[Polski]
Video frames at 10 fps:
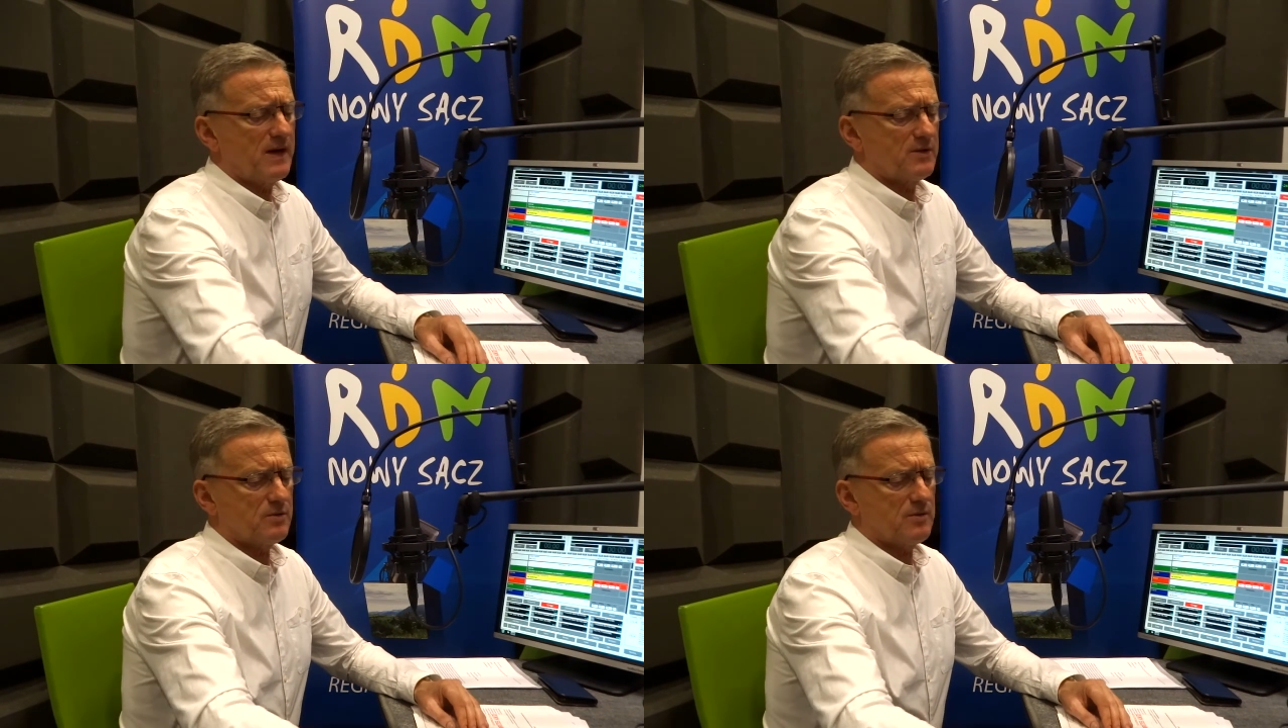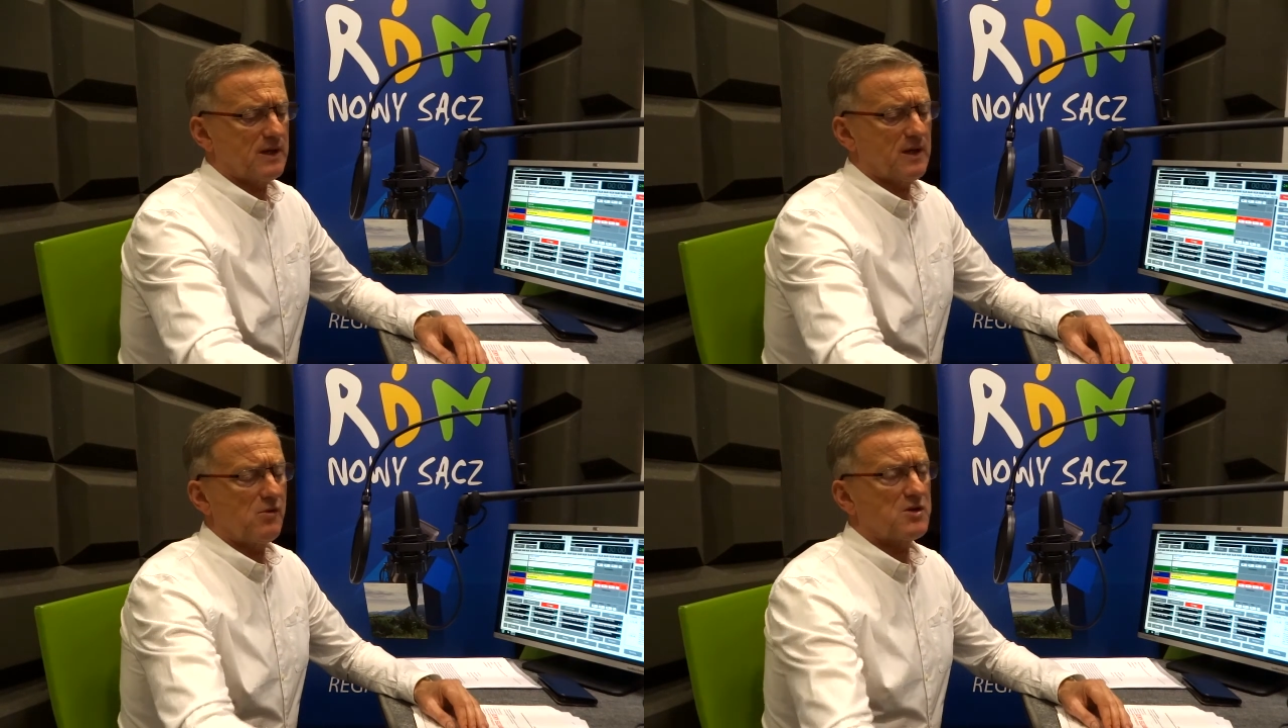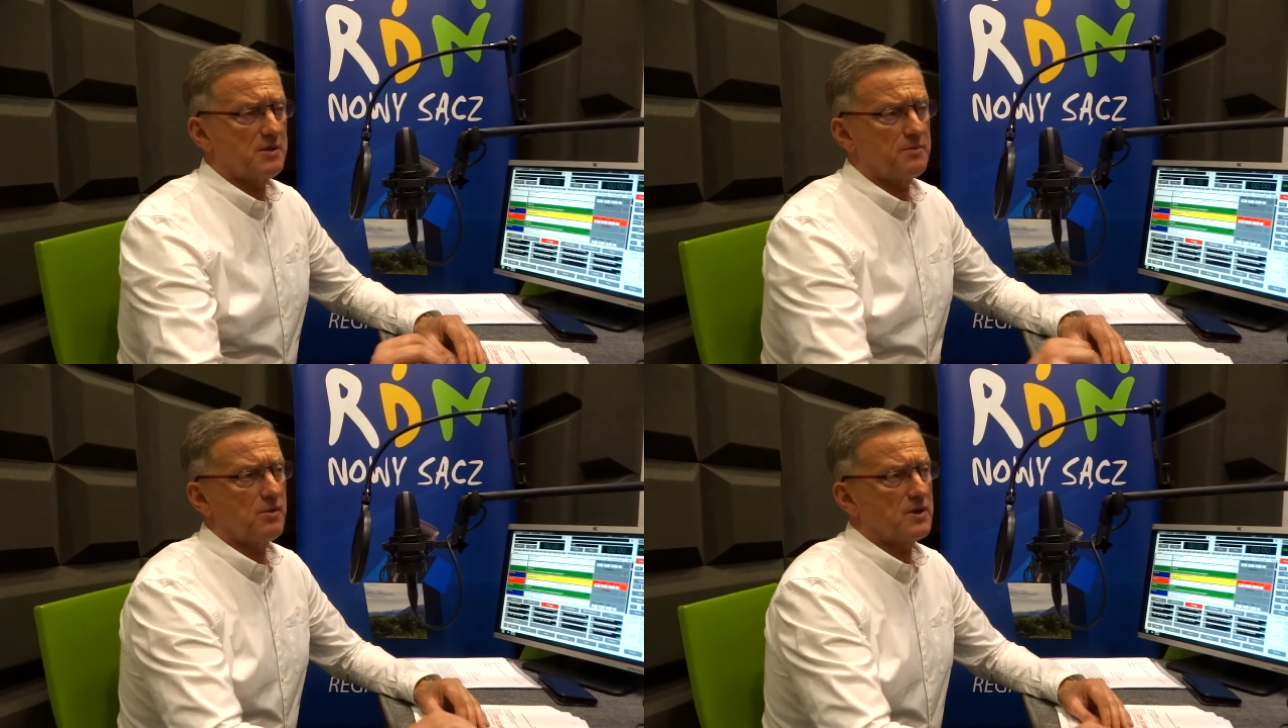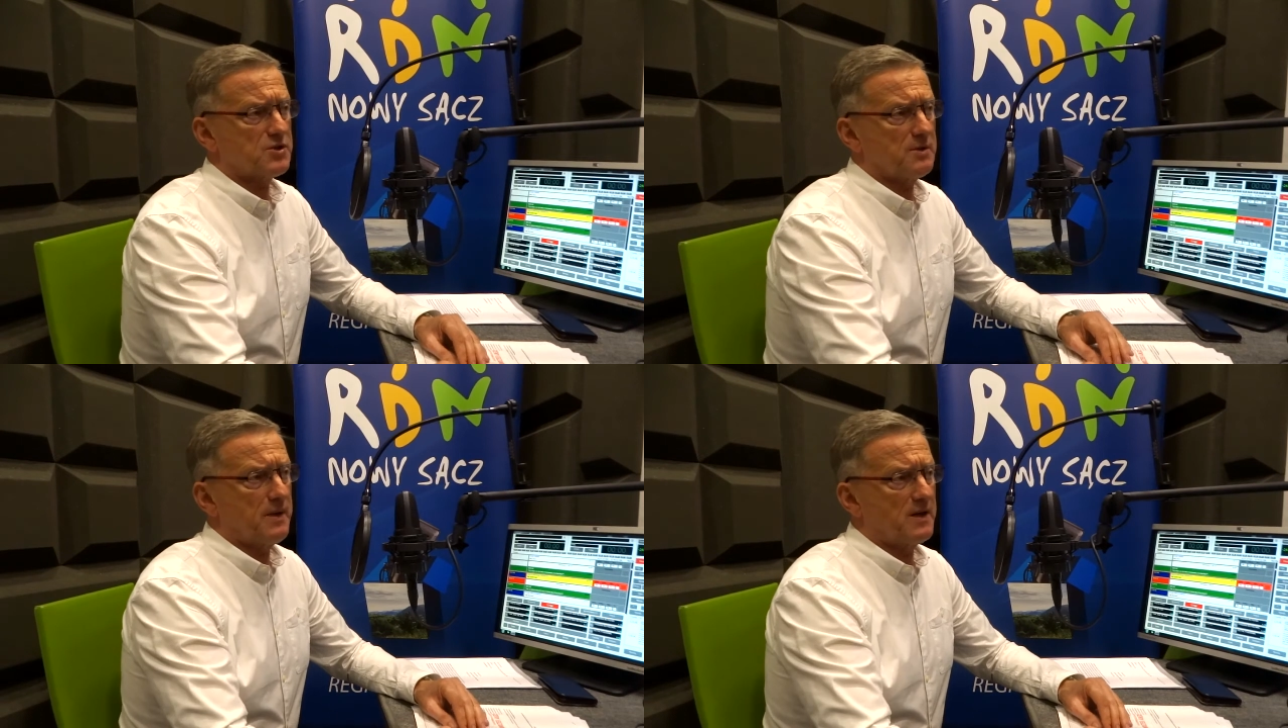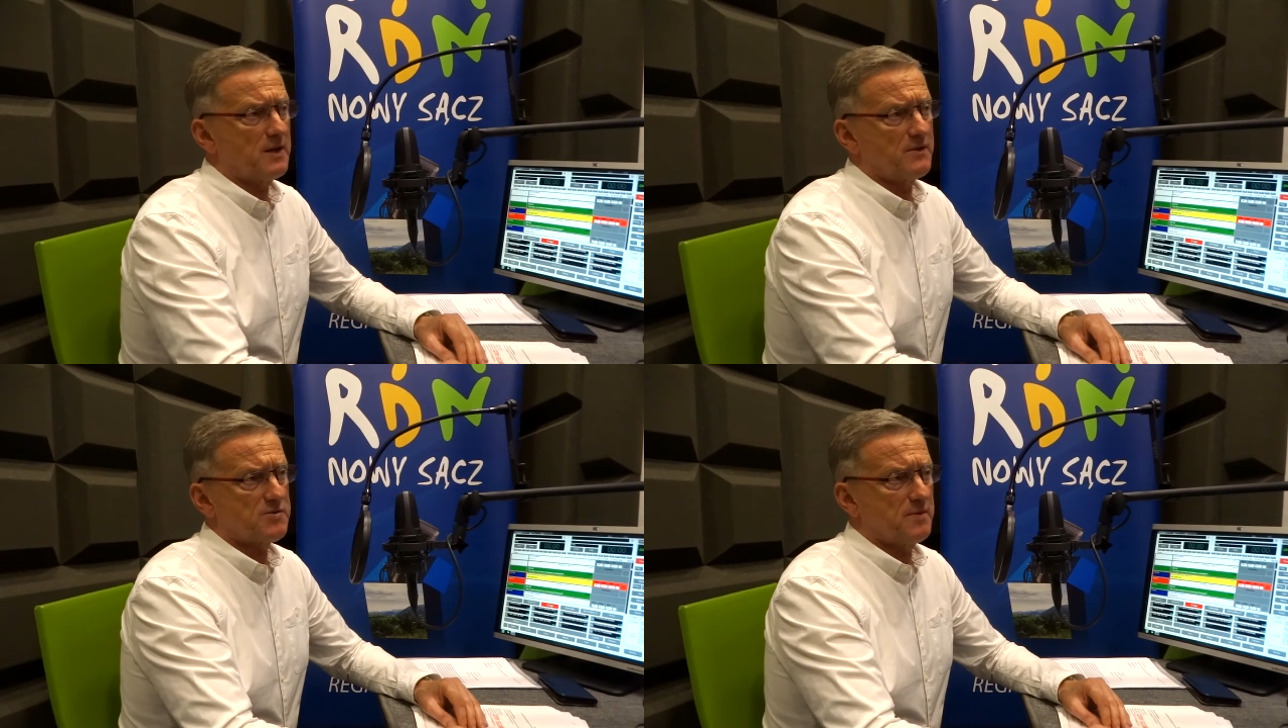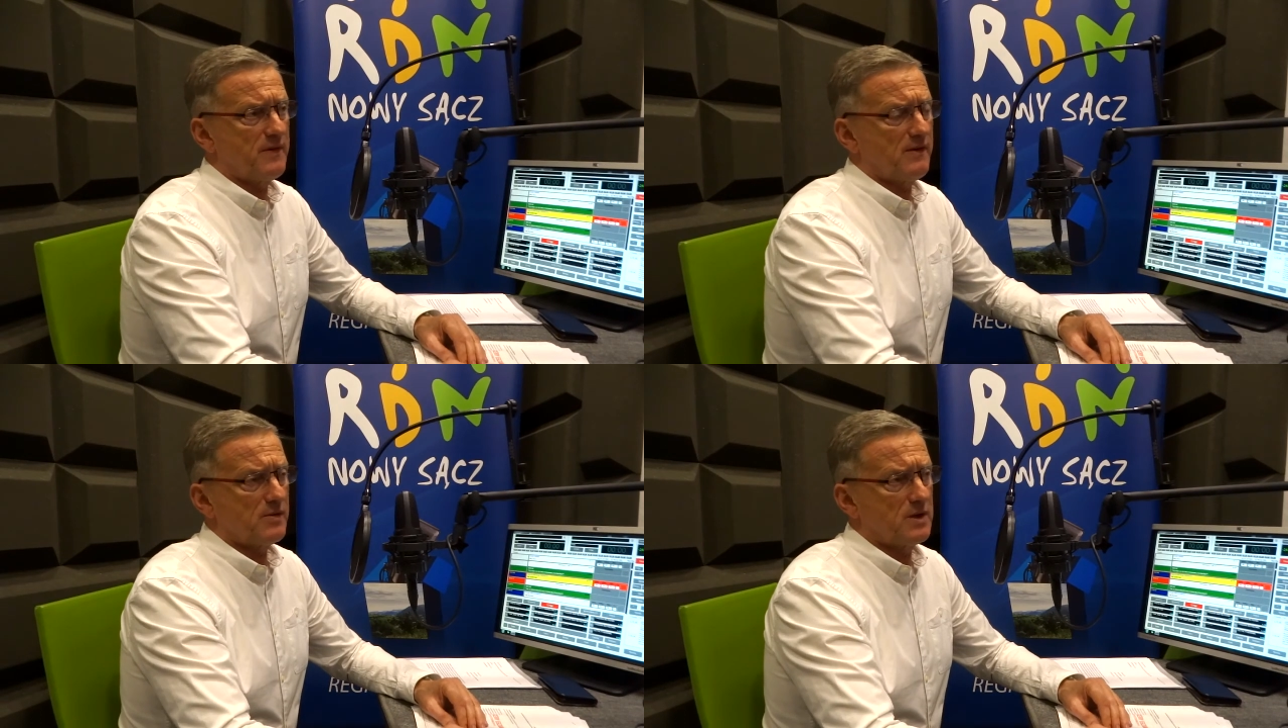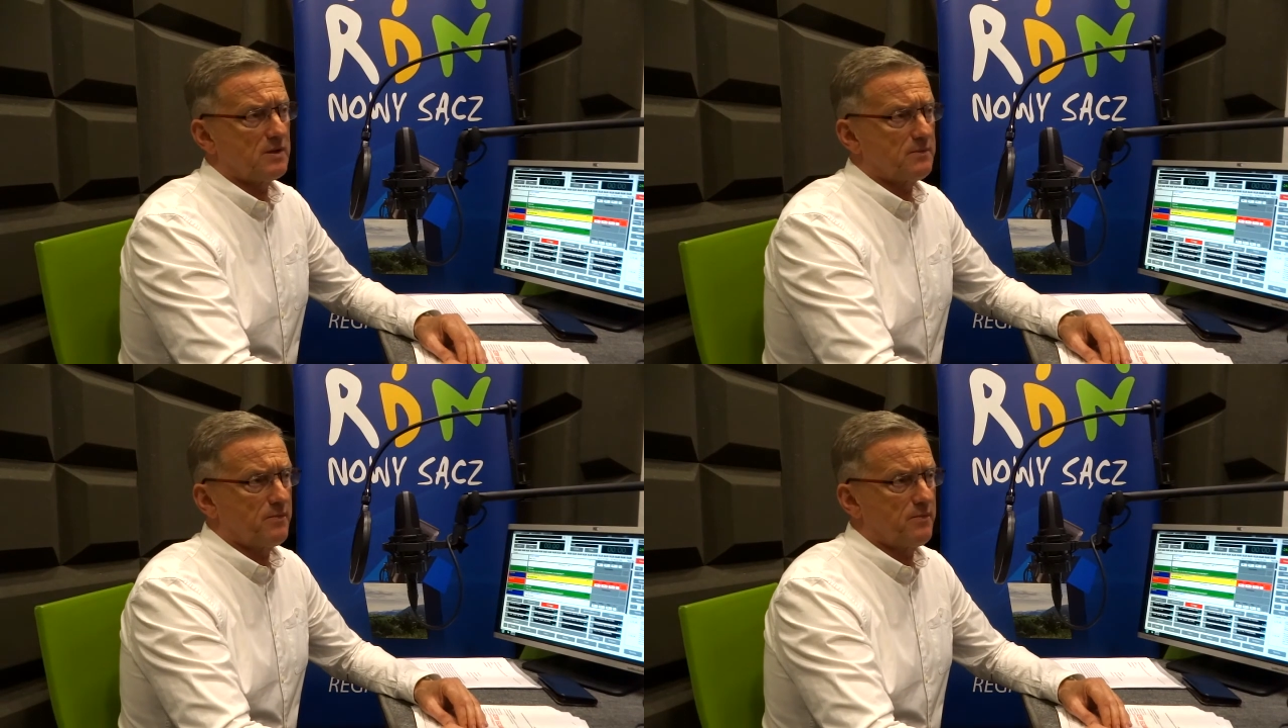ale to taka właśnie była, że panie nie wytrzymywały